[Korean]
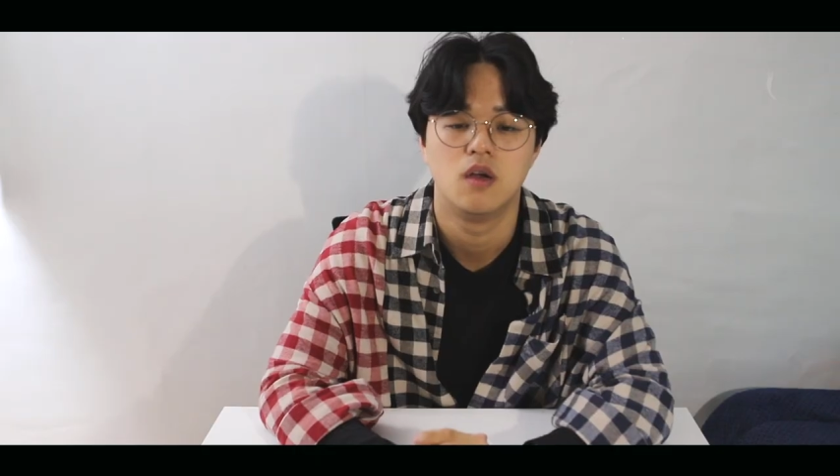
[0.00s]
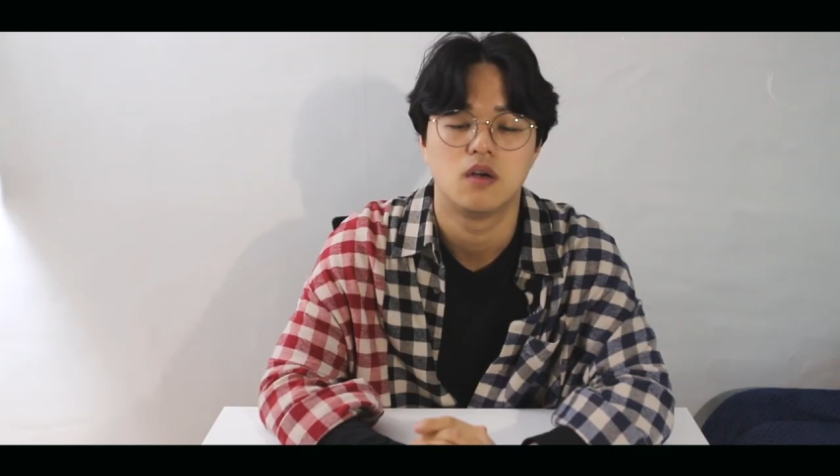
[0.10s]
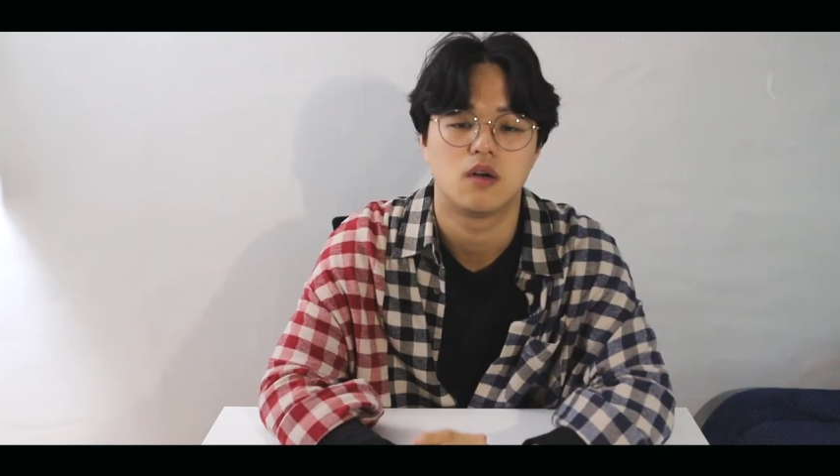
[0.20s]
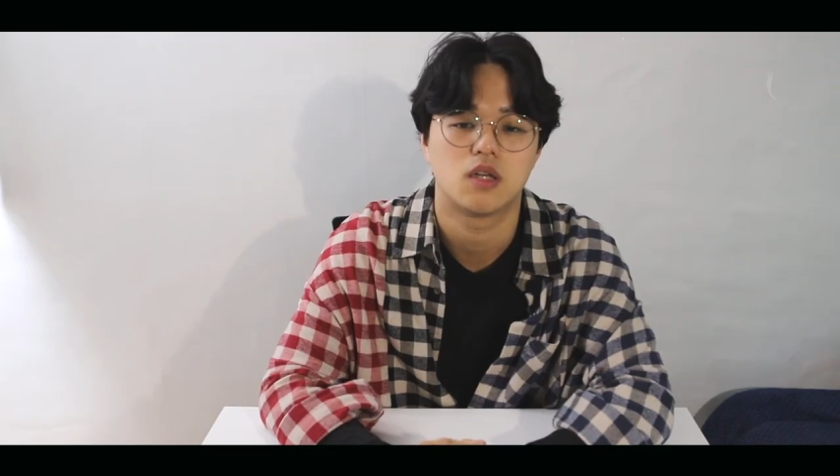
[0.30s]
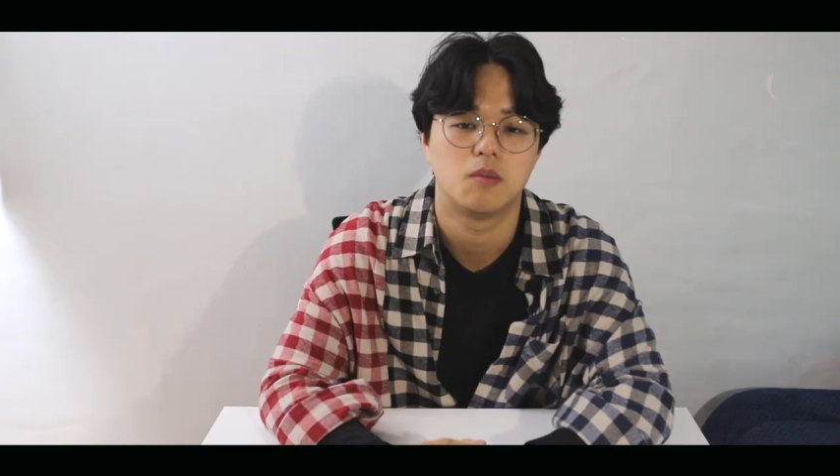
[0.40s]

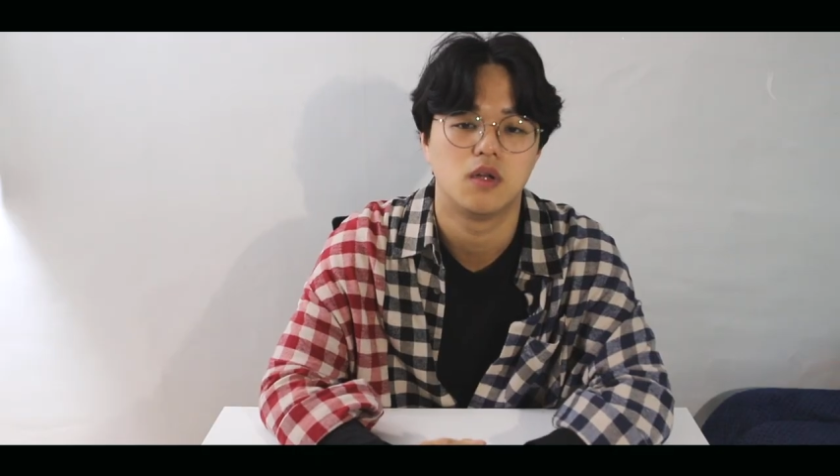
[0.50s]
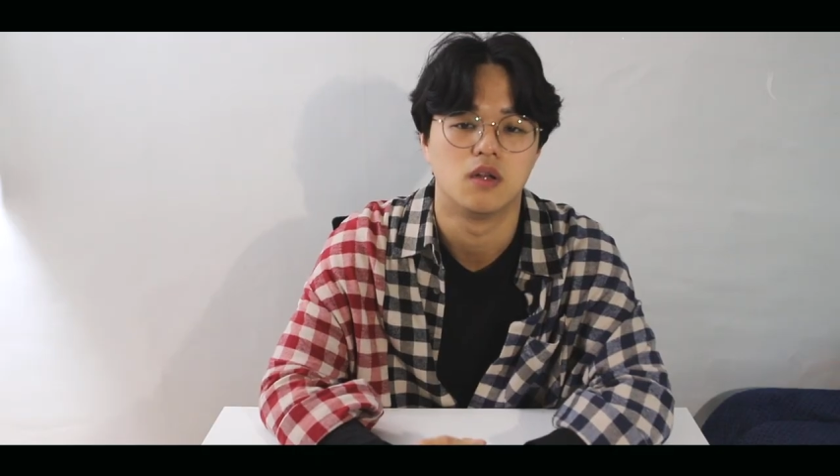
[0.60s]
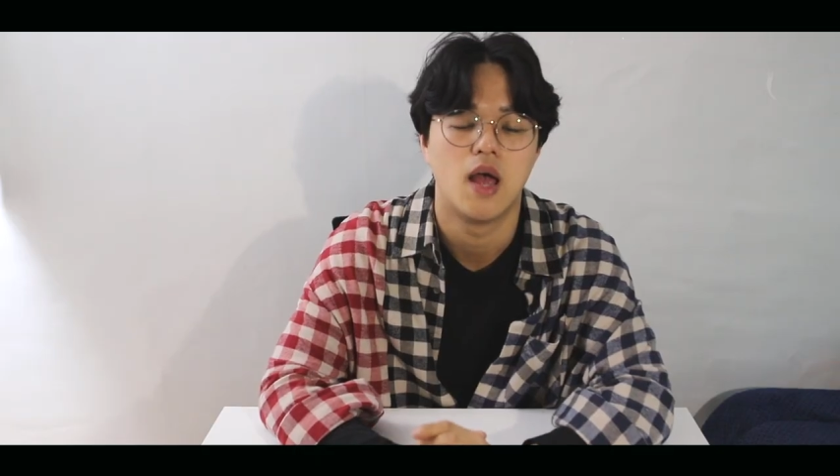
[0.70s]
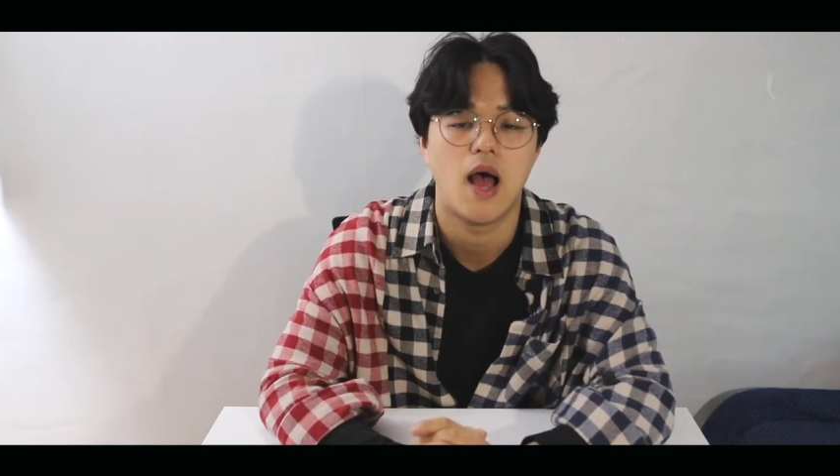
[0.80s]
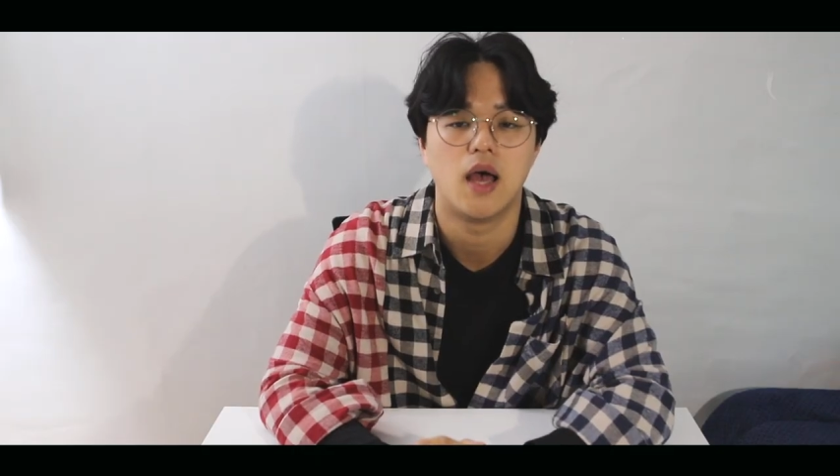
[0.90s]

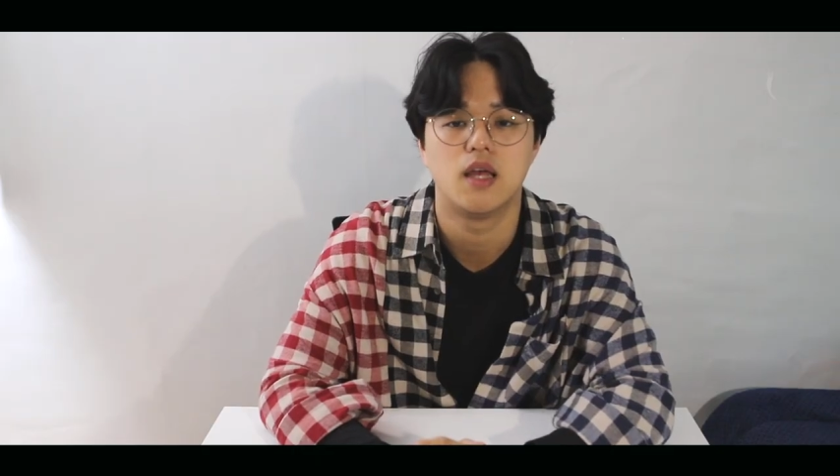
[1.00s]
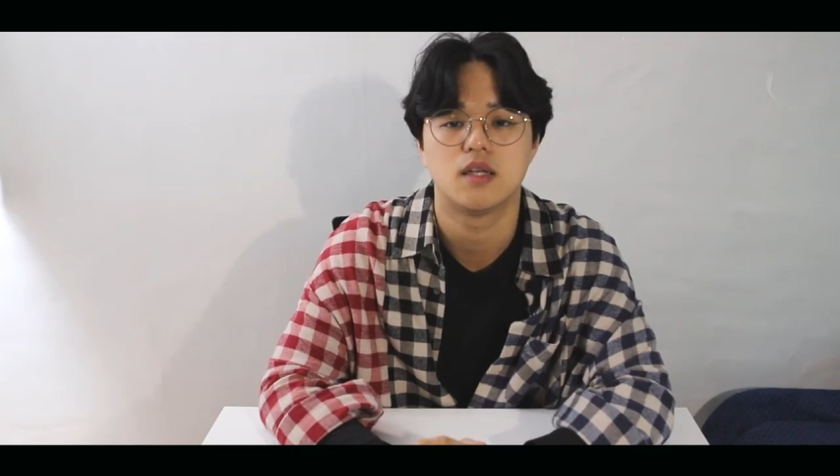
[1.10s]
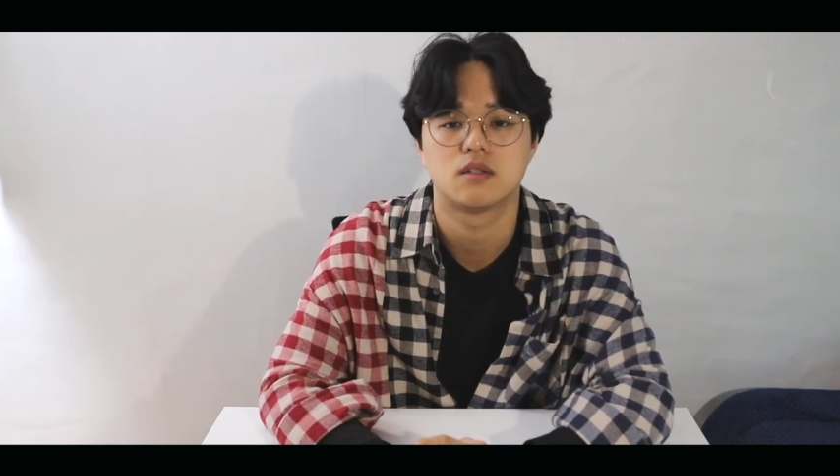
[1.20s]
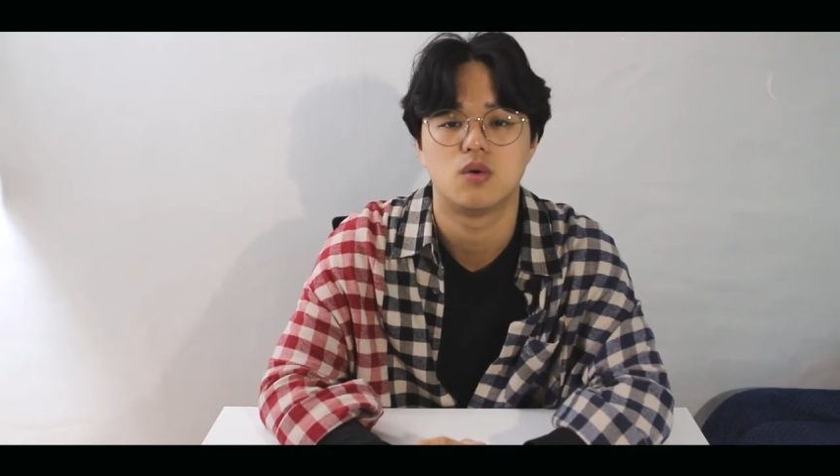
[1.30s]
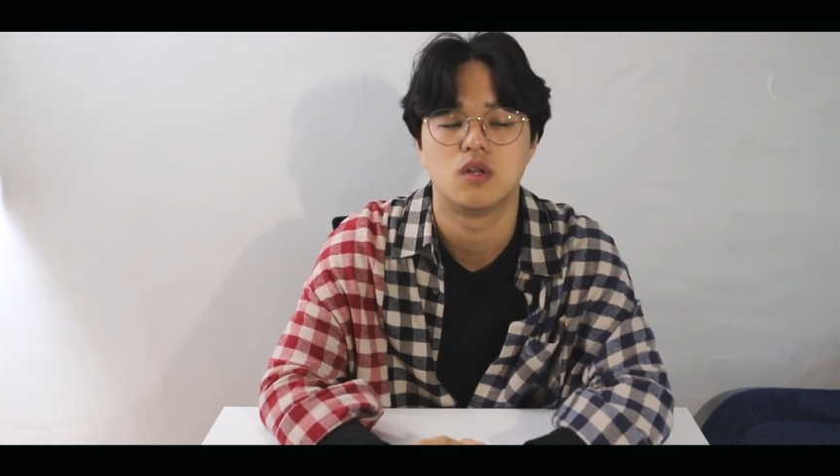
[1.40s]
그렇다면
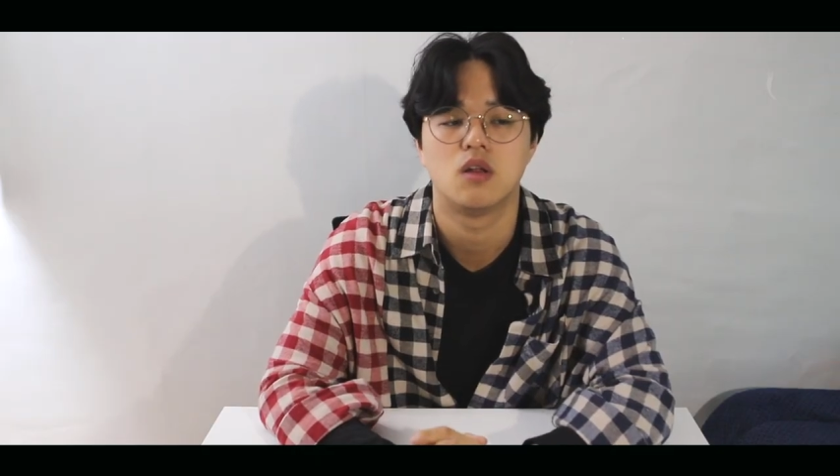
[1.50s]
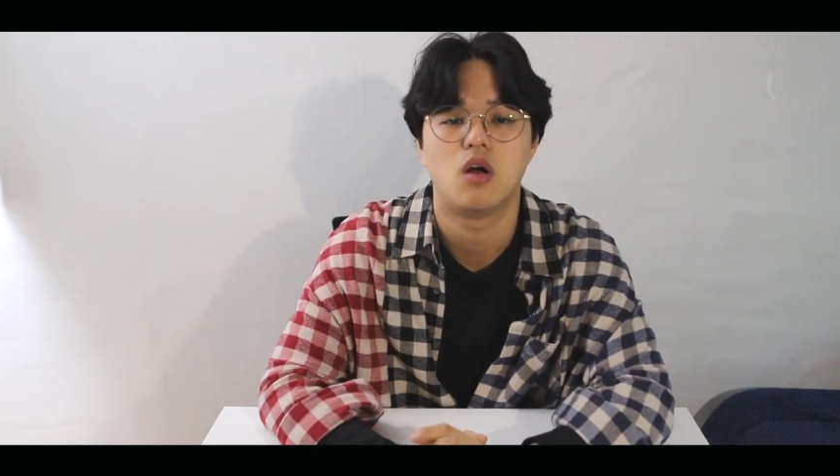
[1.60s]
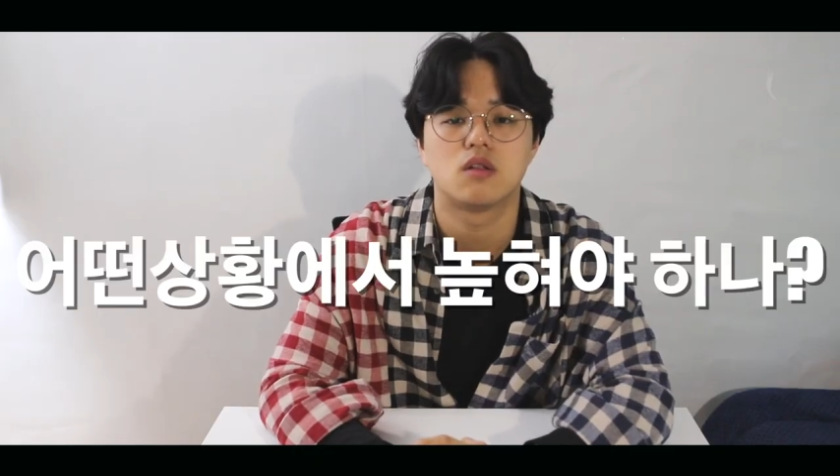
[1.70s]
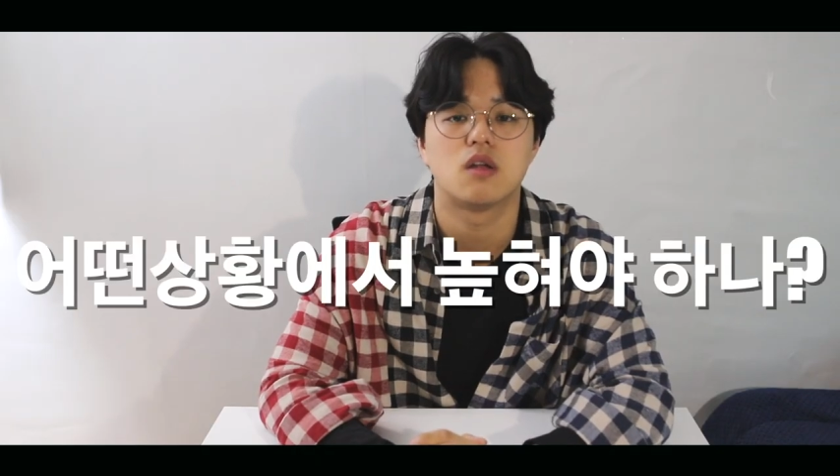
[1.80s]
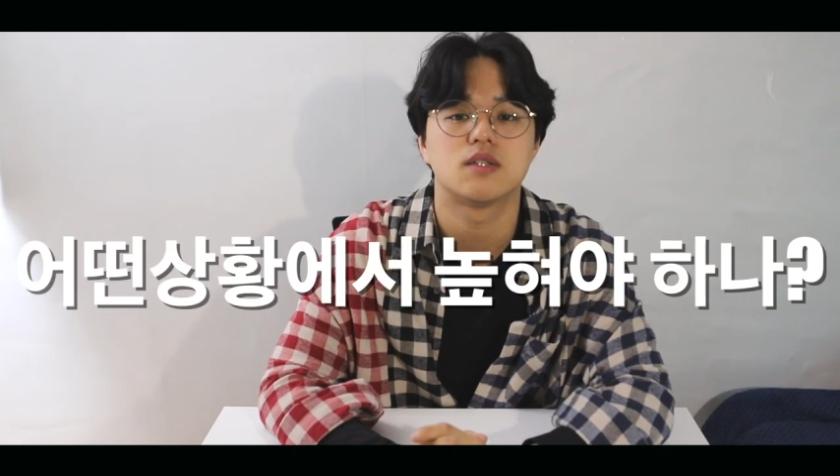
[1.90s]
아이에스오는
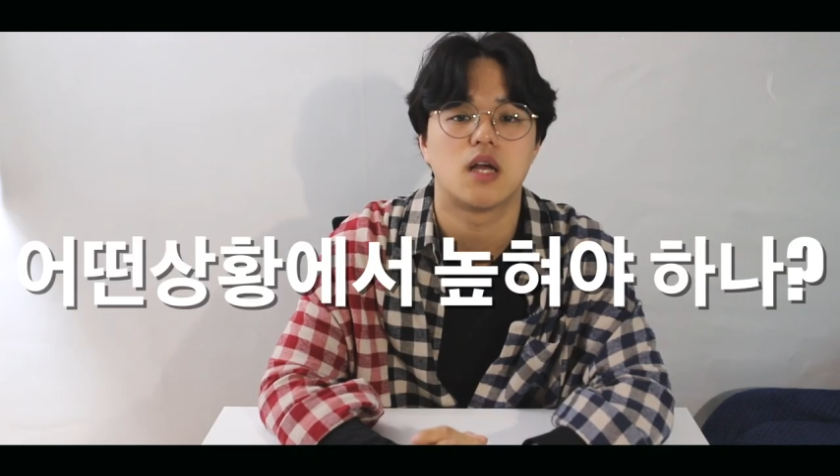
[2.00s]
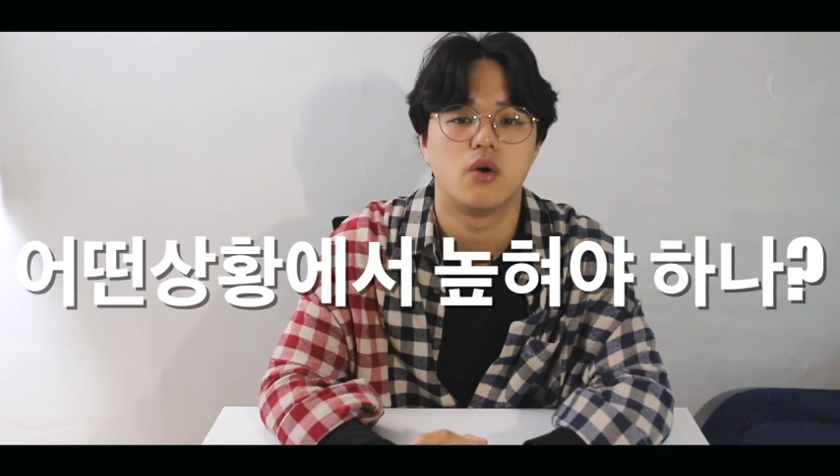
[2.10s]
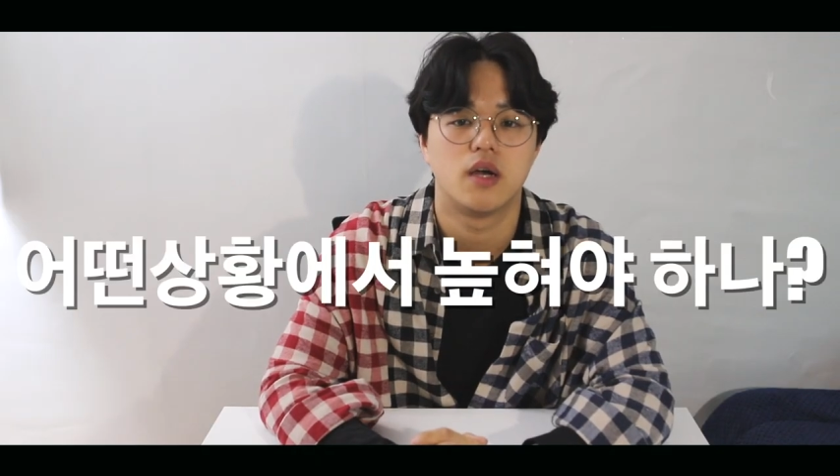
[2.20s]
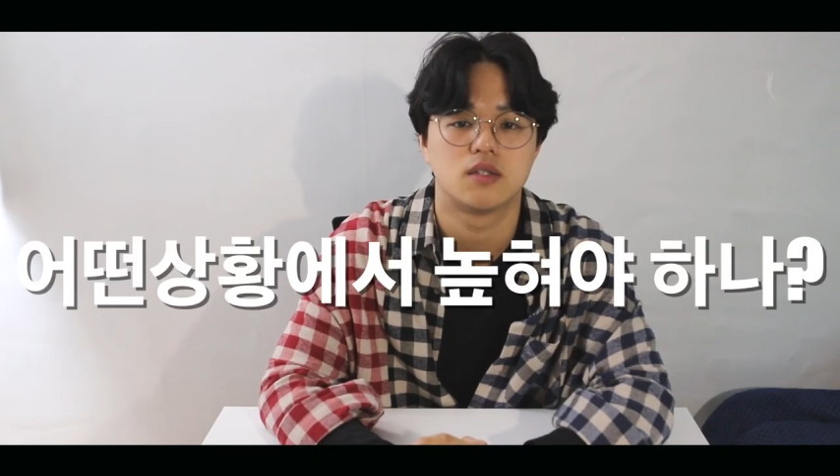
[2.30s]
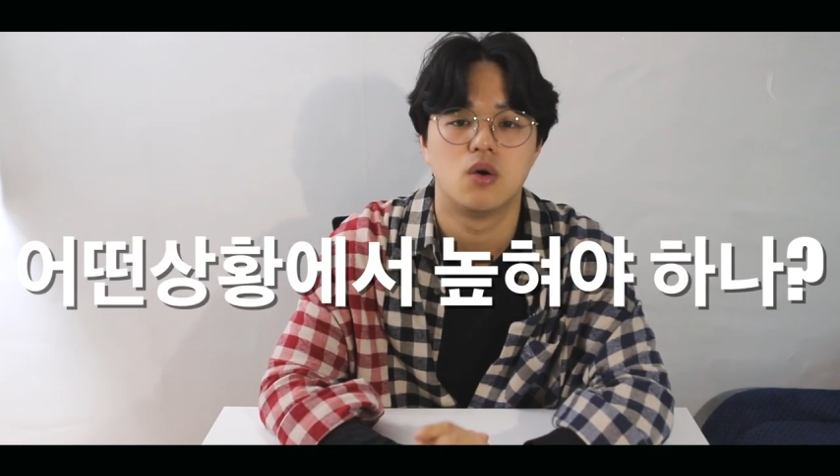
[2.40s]
어떤
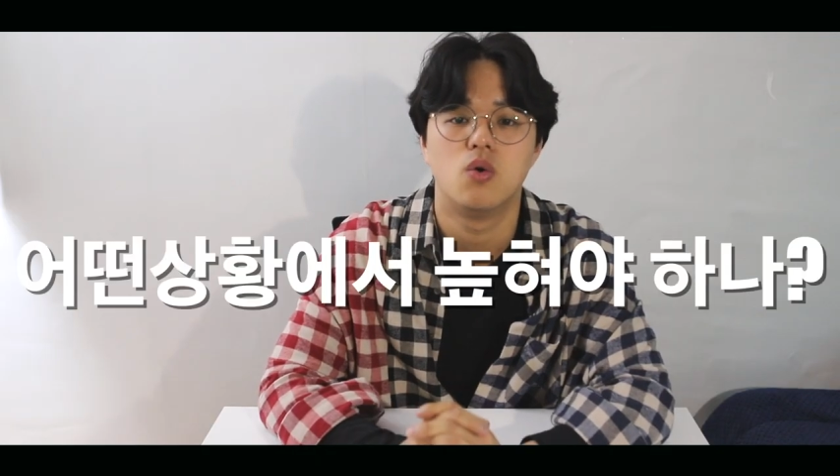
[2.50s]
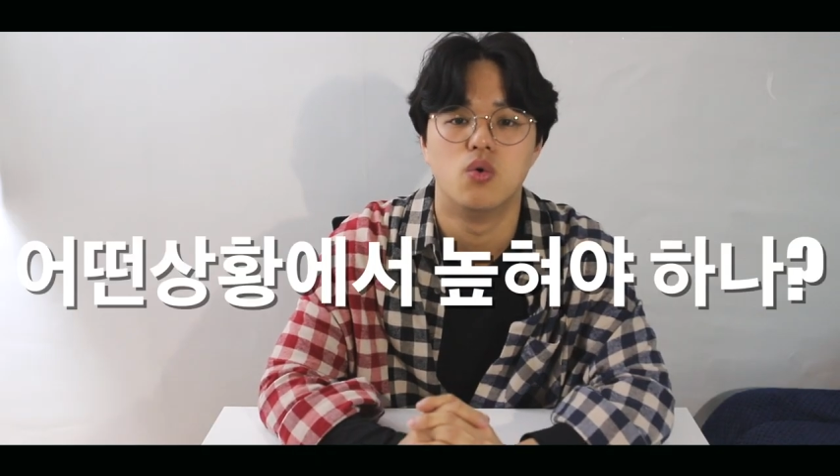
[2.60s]
상황에서